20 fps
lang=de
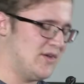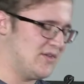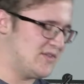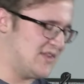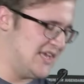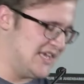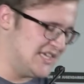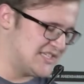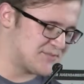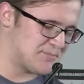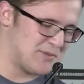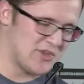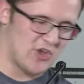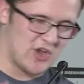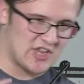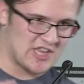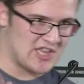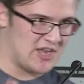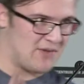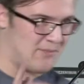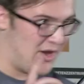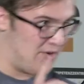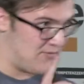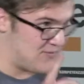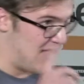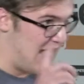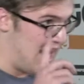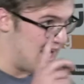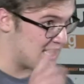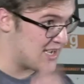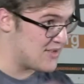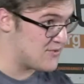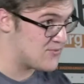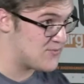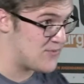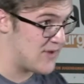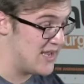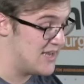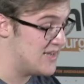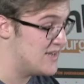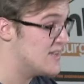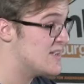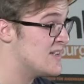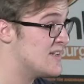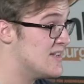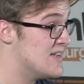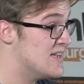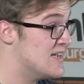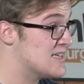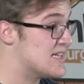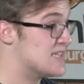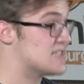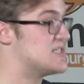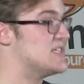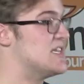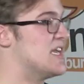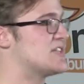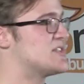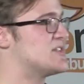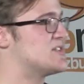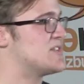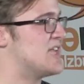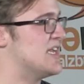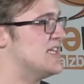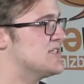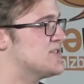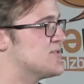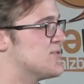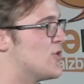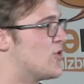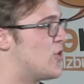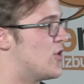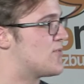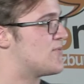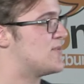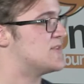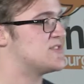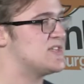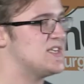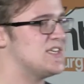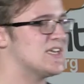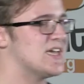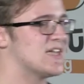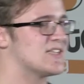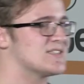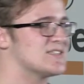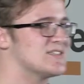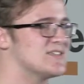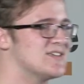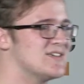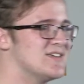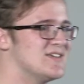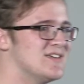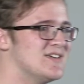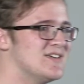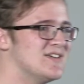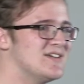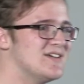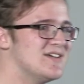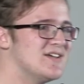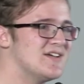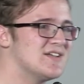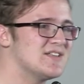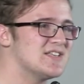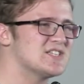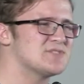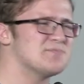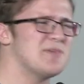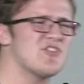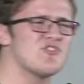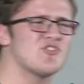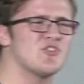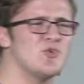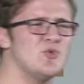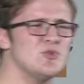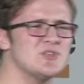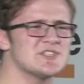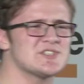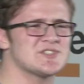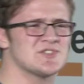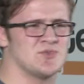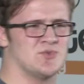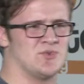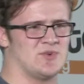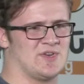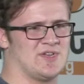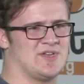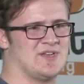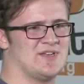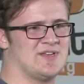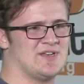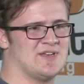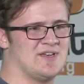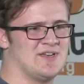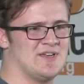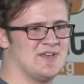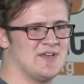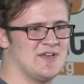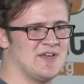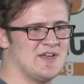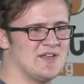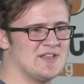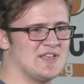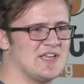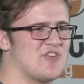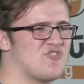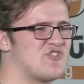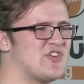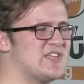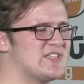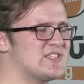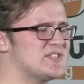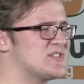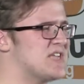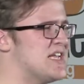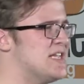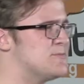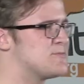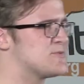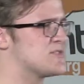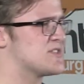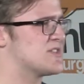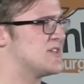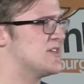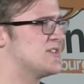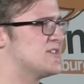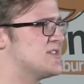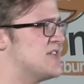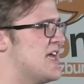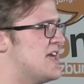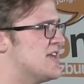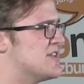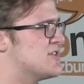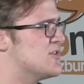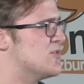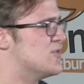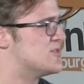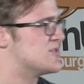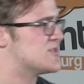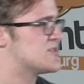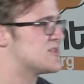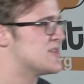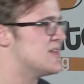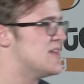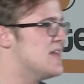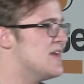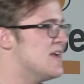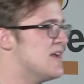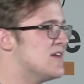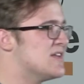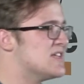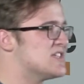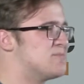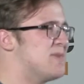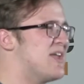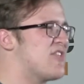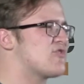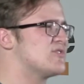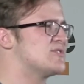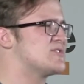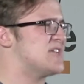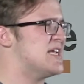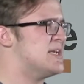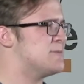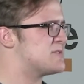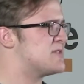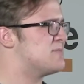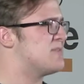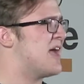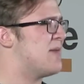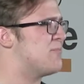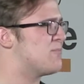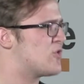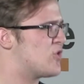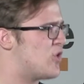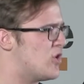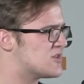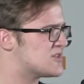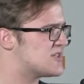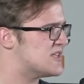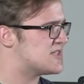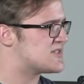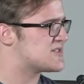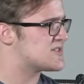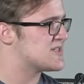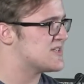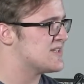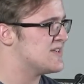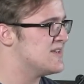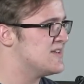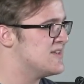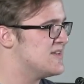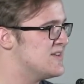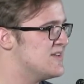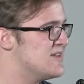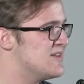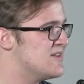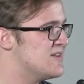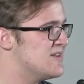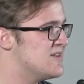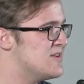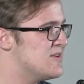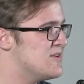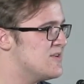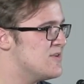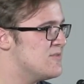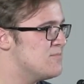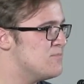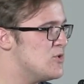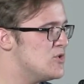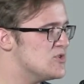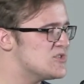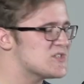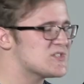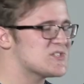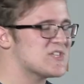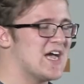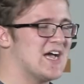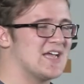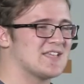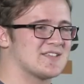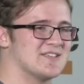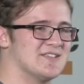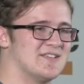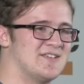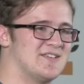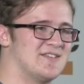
Dies bedeutet aber auf gar keinen Fall, dass die Existenz von Gott versichert, dass Menschen Gutes tun. Die Geschichte selbst zeigte uns, dass Menschen selbst im Namen Gottes Böses taten.